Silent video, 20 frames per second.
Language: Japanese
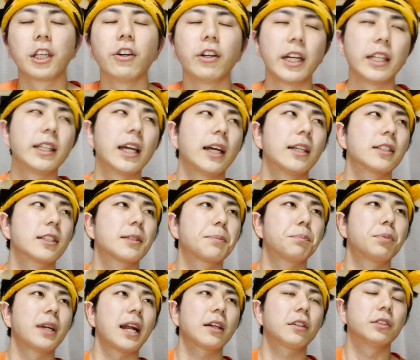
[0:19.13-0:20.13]
日はね、
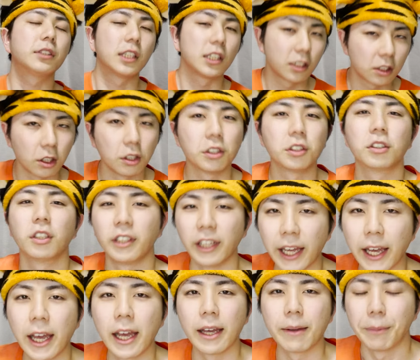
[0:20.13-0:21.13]
ダンスプラクティスということ
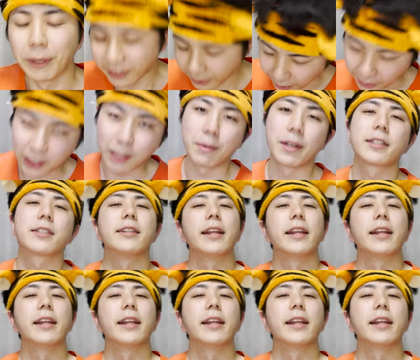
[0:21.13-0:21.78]
で、見ていきます